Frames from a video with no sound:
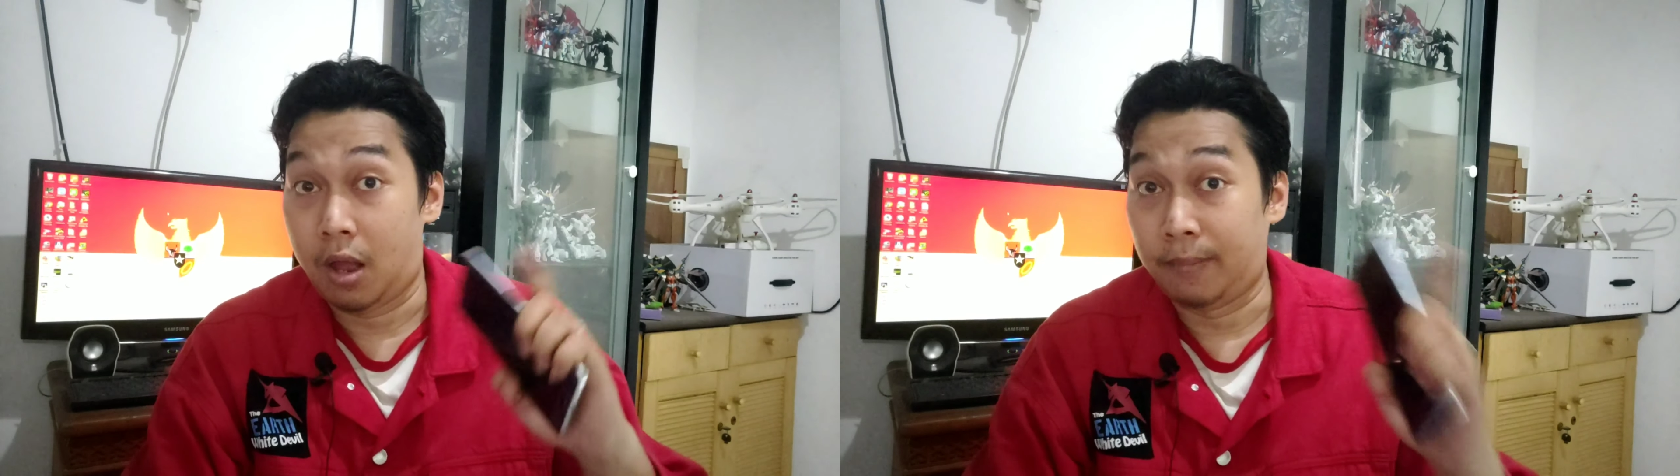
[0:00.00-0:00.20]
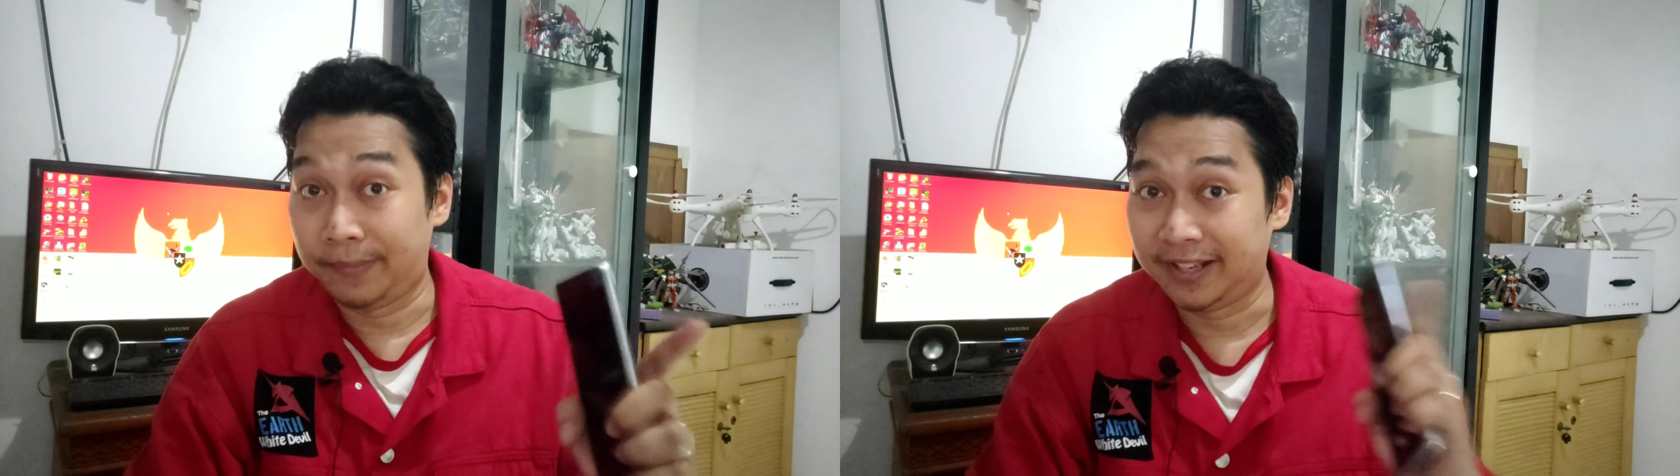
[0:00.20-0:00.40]

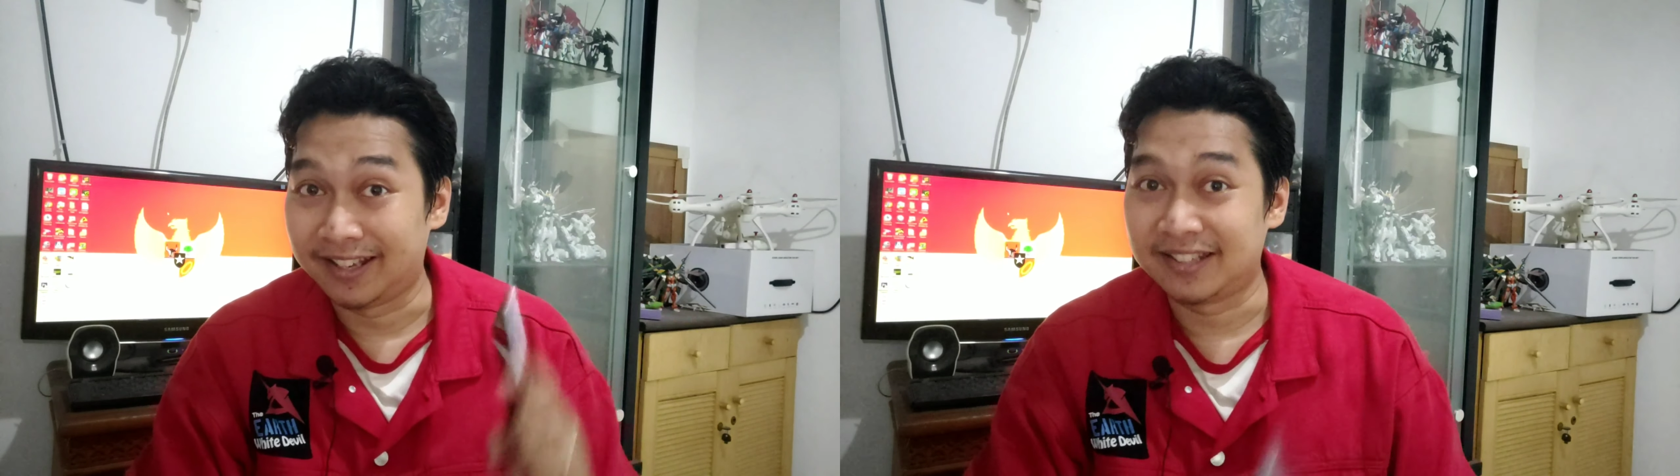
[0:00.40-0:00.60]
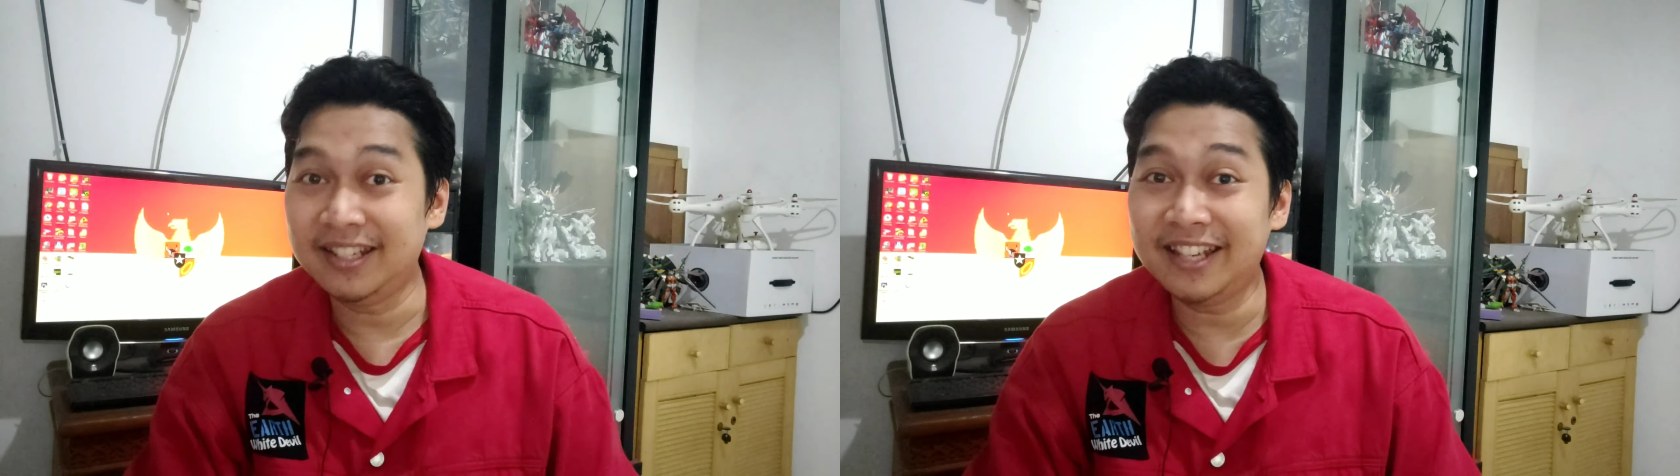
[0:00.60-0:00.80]

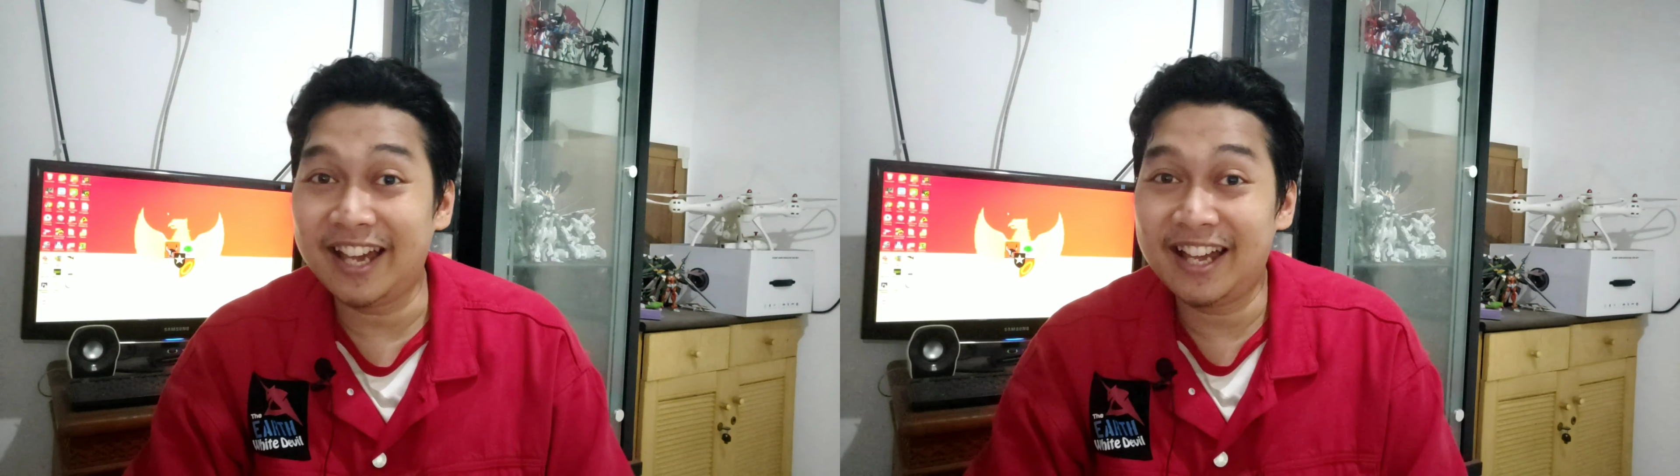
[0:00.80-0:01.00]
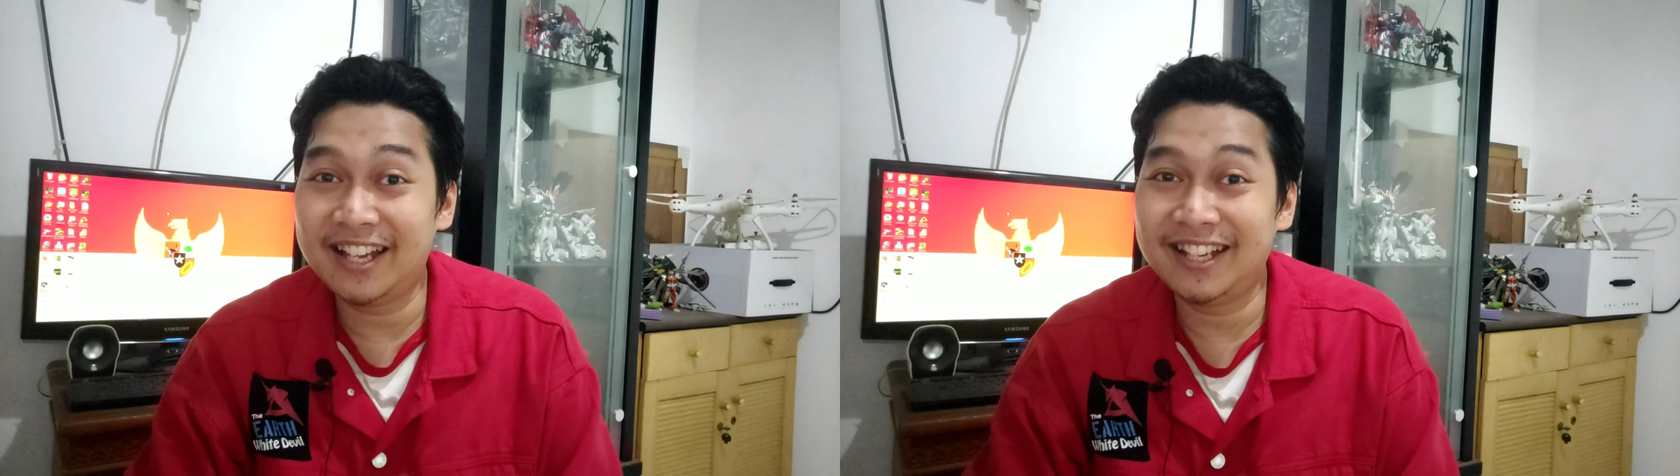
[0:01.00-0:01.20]
aplikasinya.